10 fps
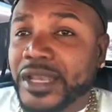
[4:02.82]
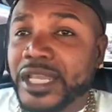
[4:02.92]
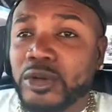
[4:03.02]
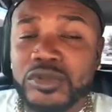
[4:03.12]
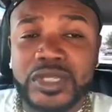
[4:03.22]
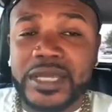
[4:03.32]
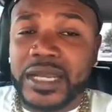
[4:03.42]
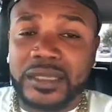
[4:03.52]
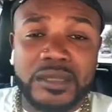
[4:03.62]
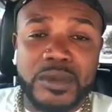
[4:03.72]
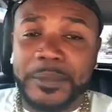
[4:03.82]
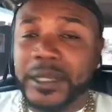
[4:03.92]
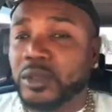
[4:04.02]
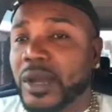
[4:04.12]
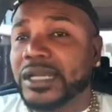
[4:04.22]
no hay ningún sincretismo
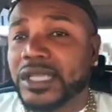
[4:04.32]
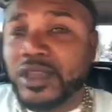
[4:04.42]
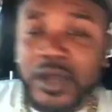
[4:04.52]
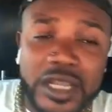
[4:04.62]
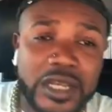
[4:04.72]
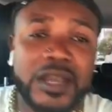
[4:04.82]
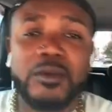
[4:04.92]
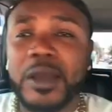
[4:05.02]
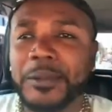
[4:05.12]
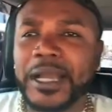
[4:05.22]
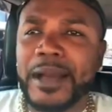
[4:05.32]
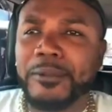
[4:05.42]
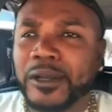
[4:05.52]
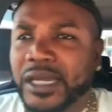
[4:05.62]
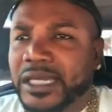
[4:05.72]
espiritual, señores, y les voy a explicar
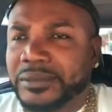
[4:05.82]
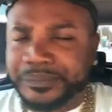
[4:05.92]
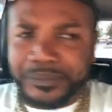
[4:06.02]
por qué.